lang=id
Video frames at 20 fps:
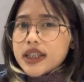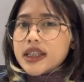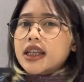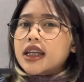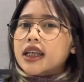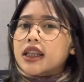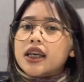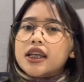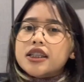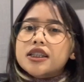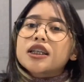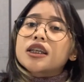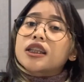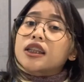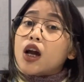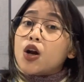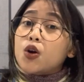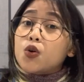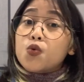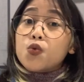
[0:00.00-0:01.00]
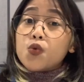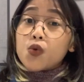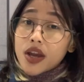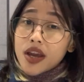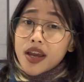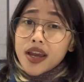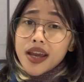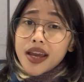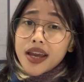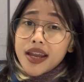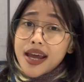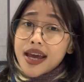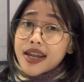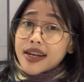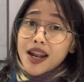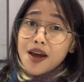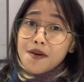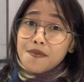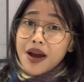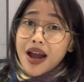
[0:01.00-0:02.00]
cerita-cerita gue dari
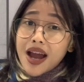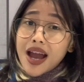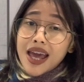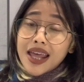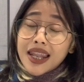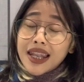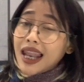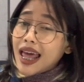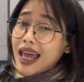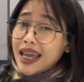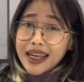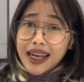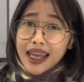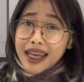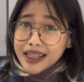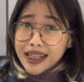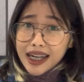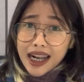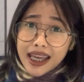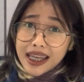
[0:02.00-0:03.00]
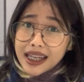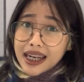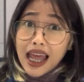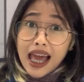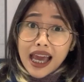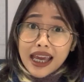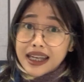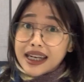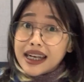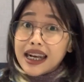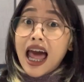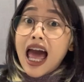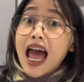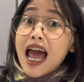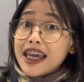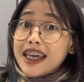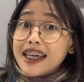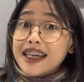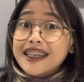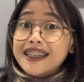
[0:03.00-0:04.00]
lapangan
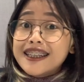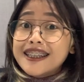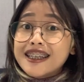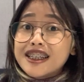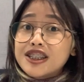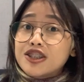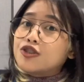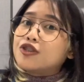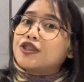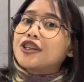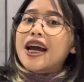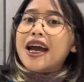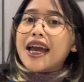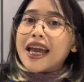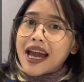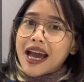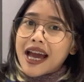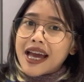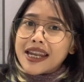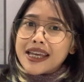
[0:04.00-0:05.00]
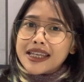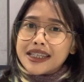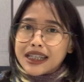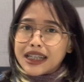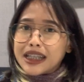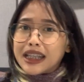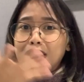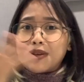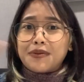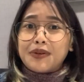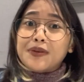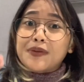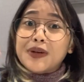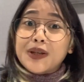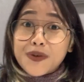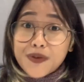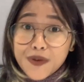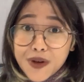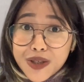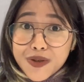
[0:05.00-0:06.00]
lain-lain-lain-lain-lainnya juga ya. Dan cerita
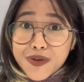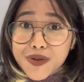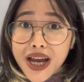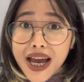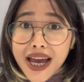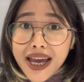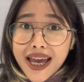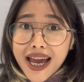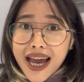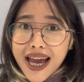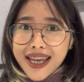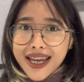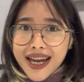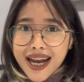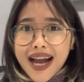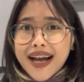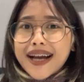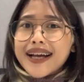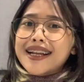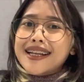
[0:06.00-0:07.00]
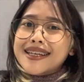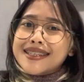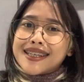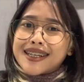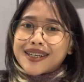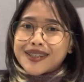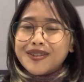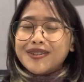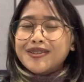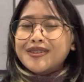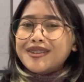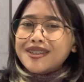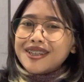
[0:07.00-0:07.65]
teman-teman gue juga ya yang gak kalah seru.